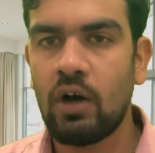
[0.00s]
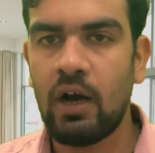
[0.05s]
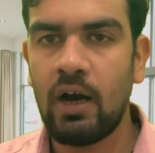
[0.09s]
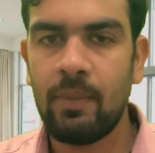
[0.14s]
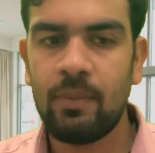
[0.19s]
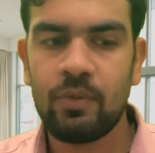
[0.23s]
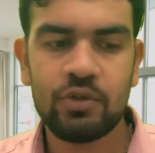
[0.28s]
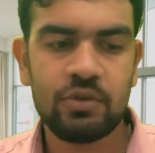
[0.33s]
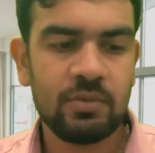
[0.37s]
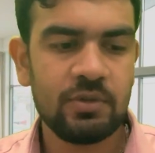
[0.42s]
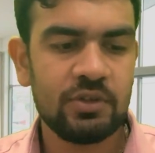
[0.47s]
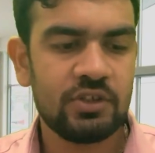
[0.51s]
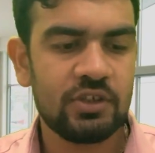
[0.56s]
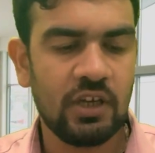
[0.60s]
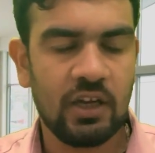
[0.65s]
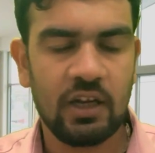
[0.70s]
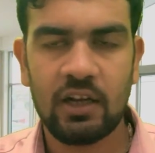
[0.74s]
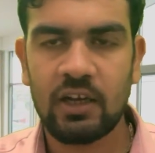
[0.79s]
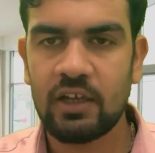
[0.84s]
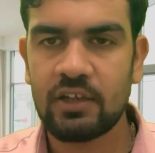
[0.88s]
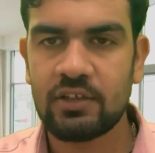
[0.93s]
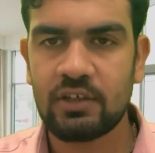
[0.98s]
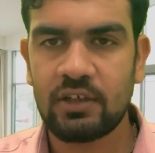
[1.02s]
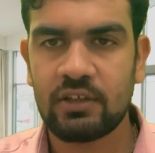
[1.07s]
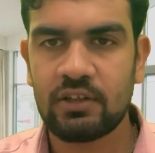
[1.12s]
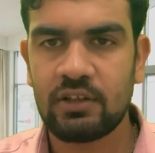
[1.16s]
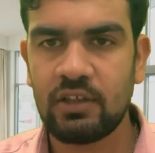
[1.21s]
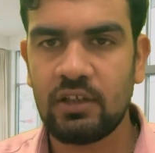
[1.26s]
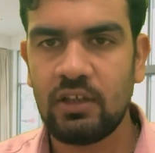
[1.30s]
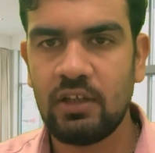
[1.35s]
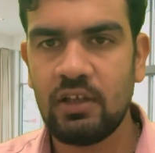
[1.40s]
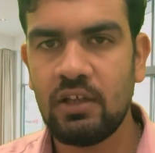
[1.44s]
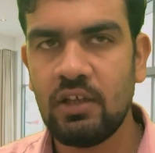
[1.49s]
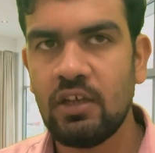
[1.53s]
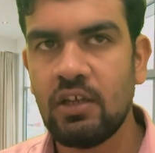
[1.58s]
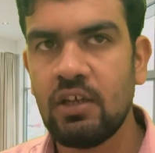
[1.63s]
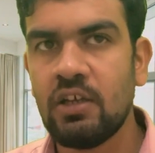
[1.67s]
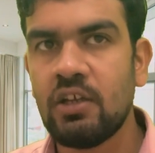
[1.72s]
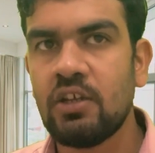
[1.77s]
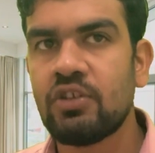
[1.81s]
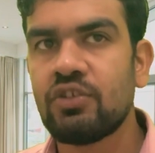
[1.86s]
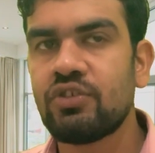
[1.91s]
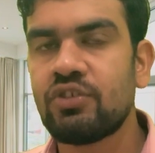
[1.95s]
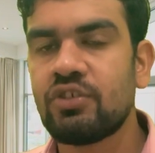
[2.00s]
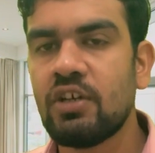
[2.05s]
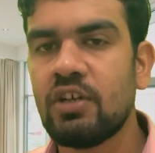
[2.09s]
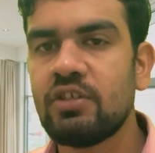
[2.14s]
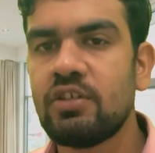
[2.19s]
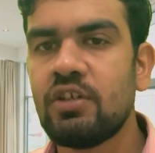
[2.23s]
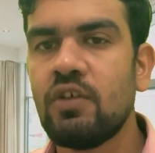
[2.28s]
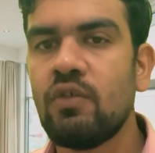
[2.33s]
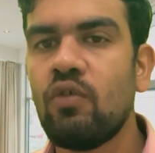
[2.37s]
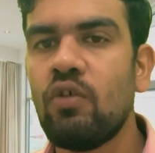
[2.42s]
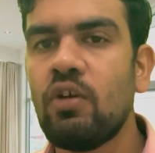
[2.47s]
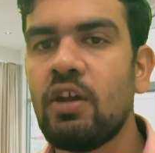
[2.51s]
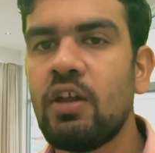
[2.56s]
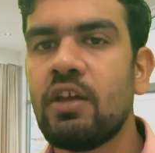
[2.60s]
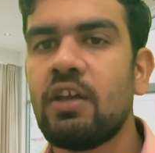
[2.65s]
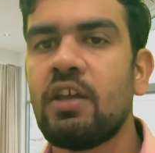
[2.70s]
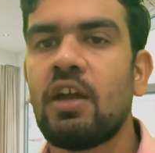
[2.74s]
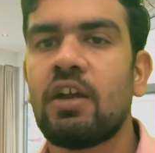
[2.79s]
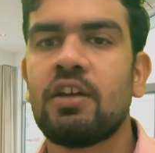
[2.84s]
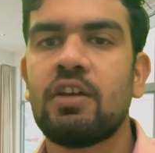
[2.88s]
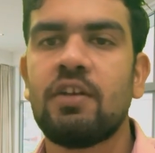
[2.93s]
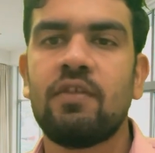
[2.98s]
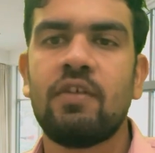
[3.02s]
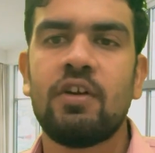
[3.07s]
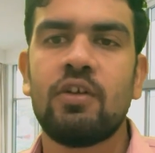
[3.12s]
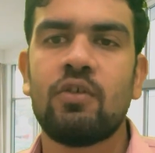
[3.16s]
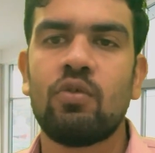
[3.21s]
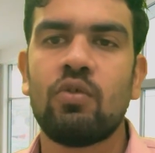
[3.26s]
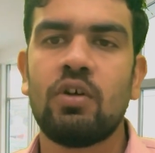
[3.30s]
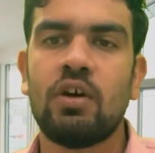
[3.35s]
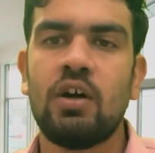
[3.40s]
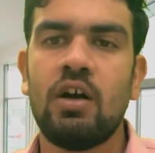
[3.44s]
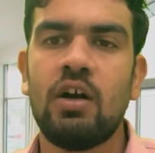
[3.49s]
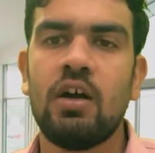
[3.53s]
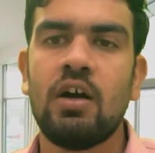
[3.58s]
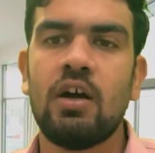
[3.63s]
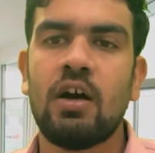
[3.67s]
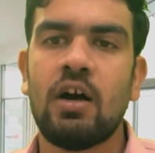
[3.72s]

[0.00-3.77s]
आप उसमें चेक कर सकते हैं जैसे वो लिंक एक्टिवेट होगा